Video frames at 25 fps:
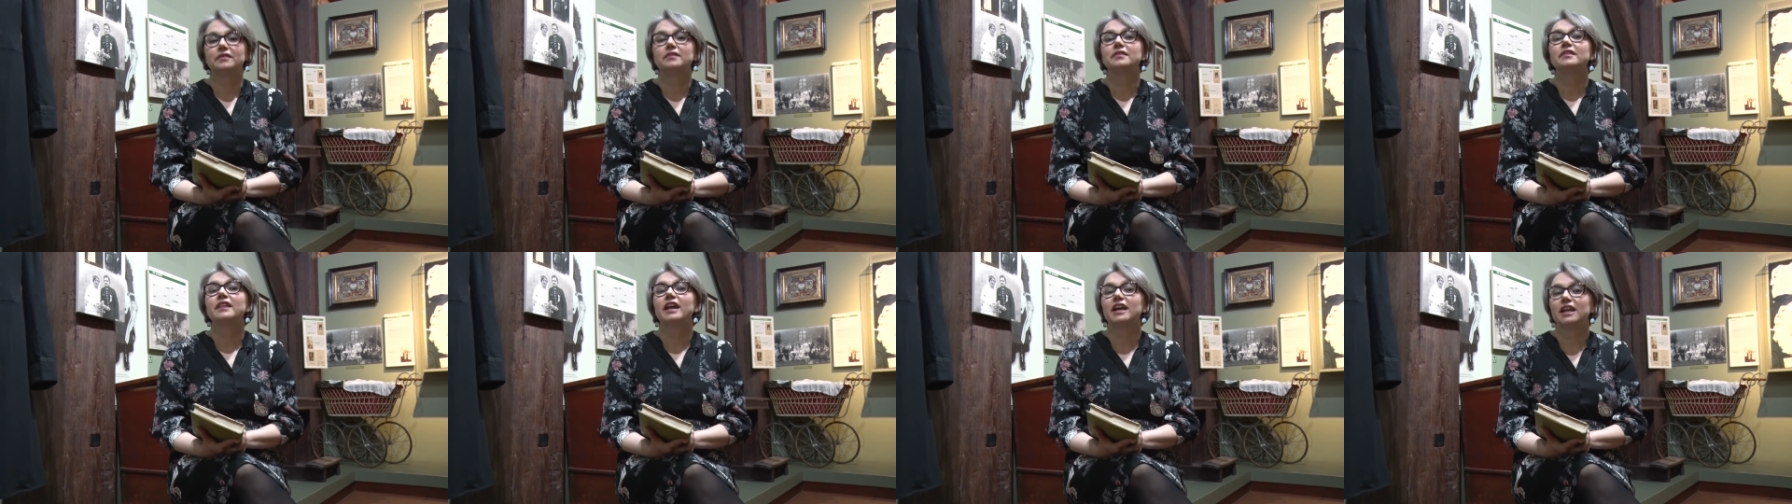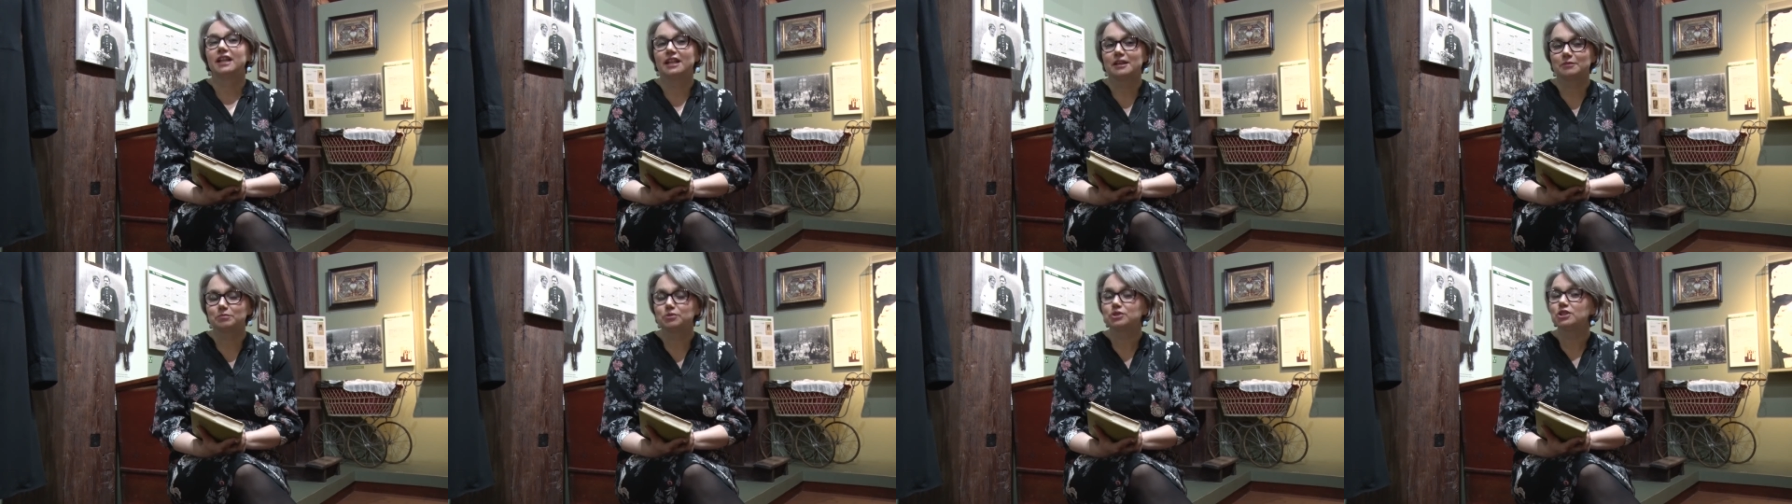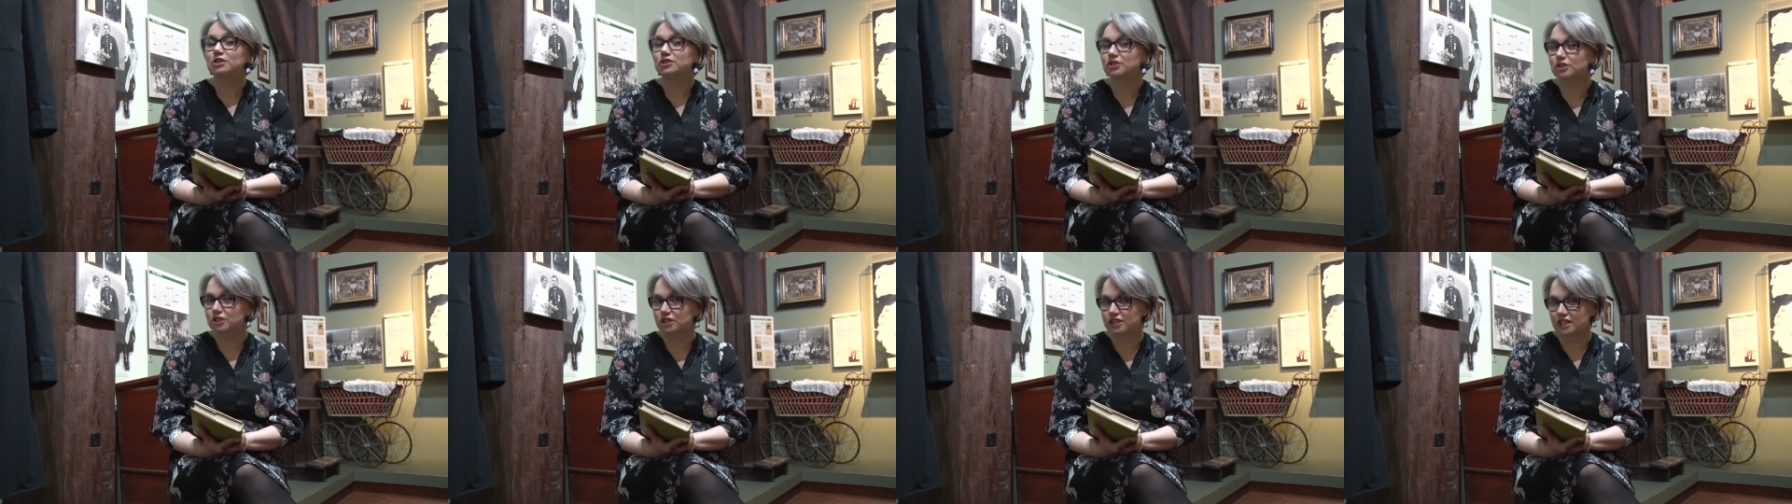Najlepsze
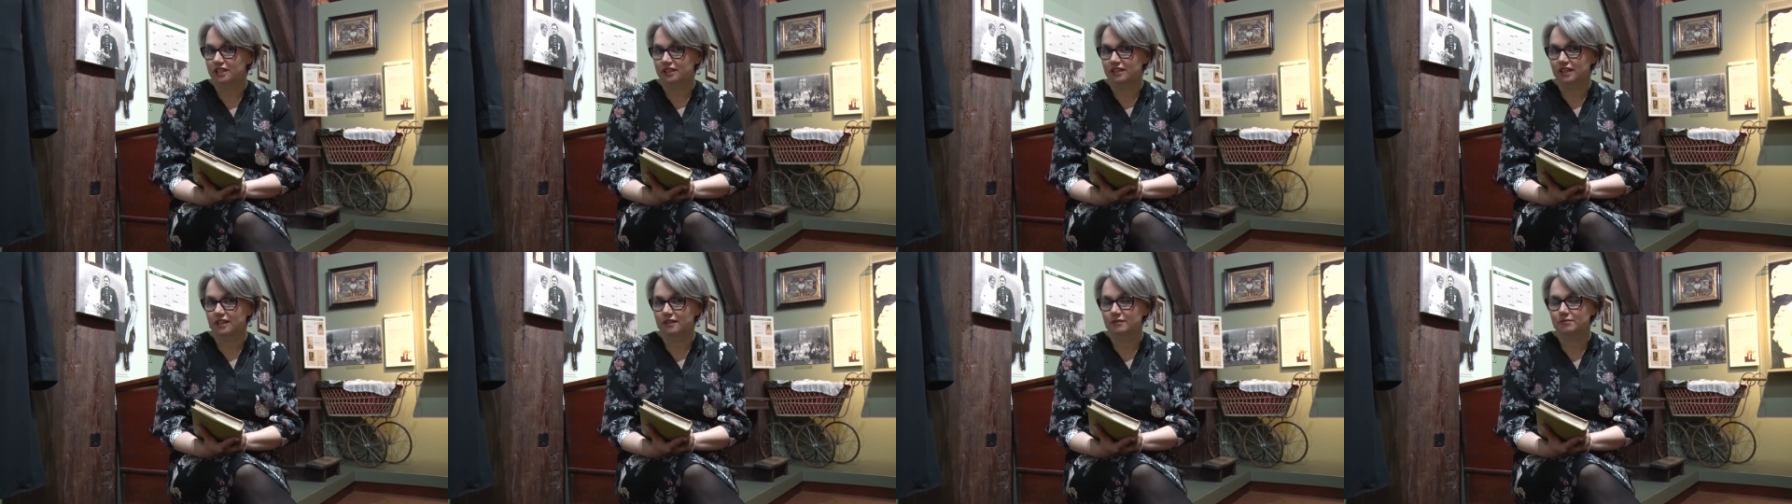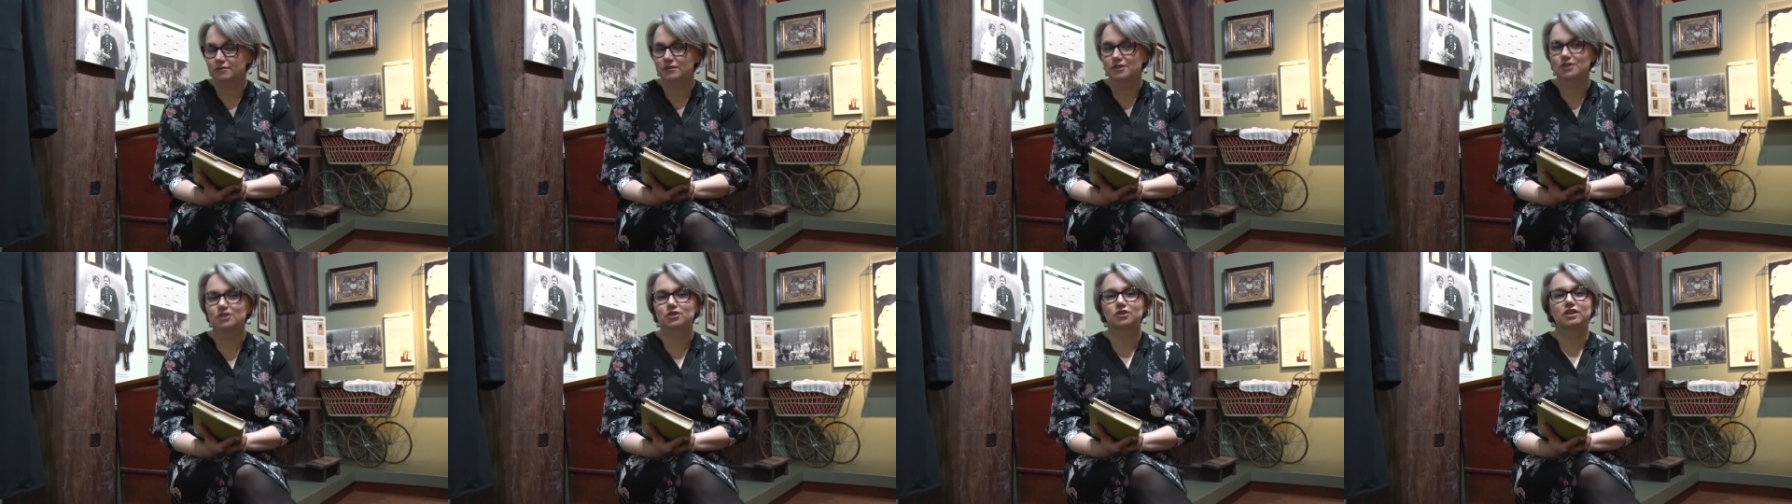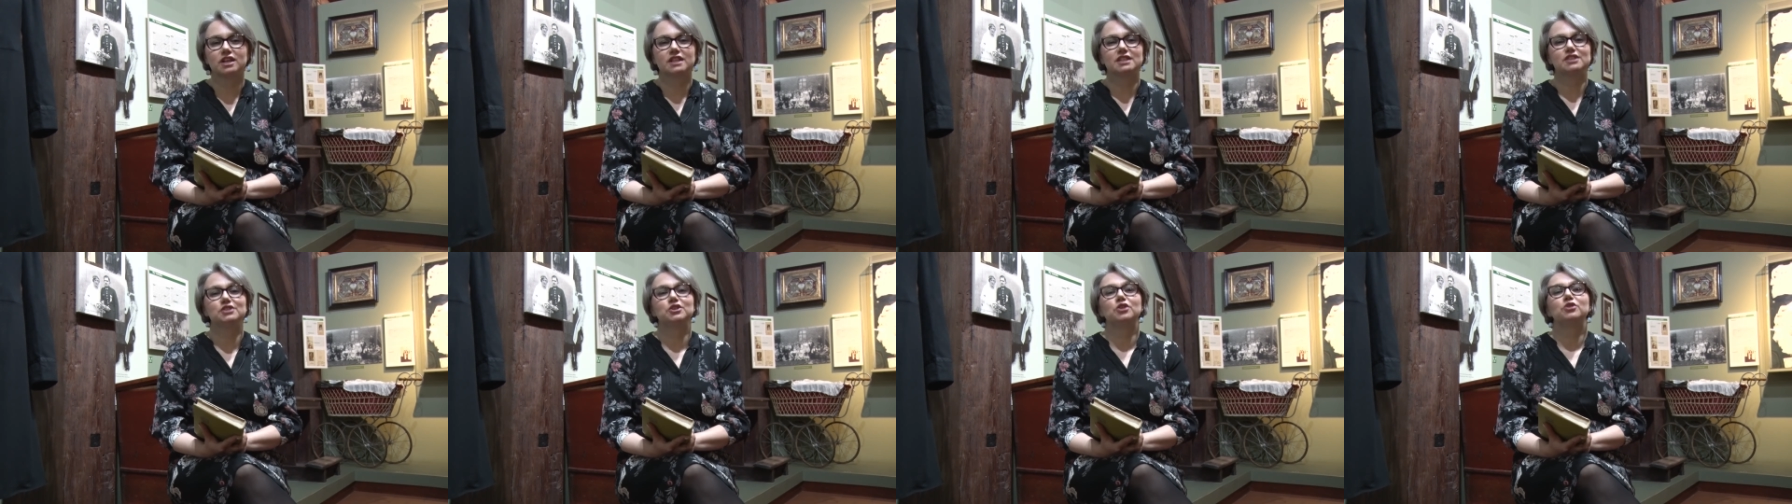życzenia z
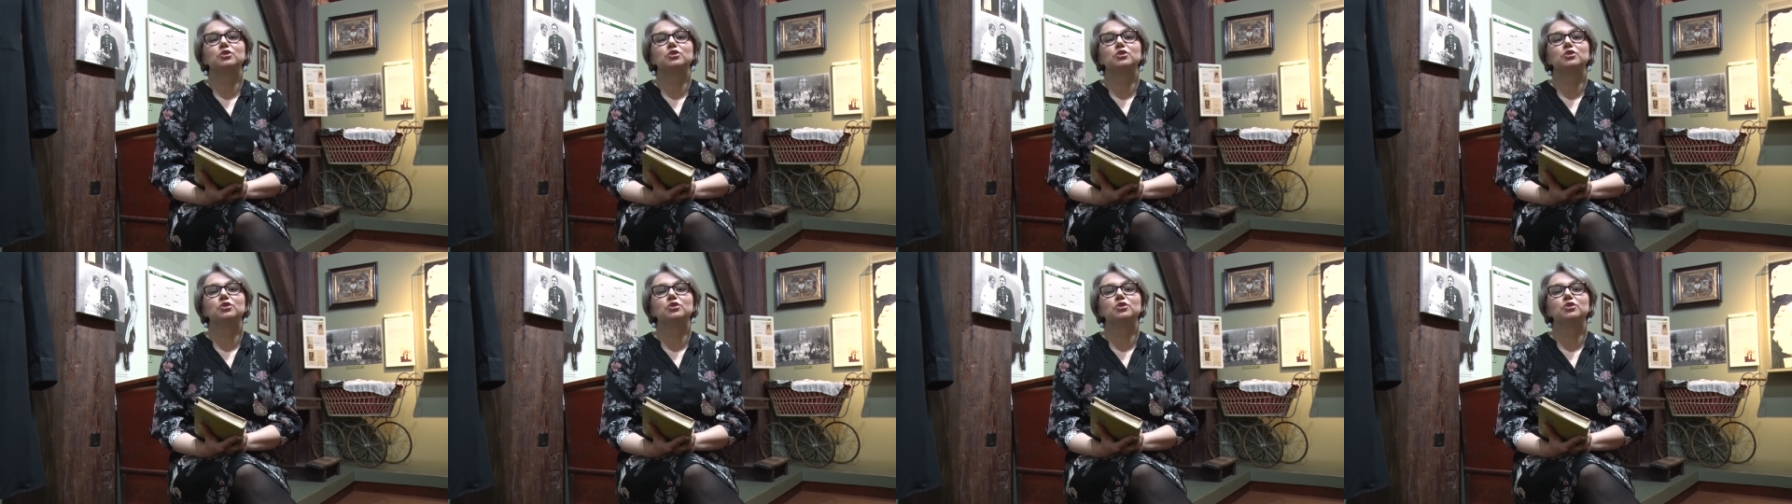okazji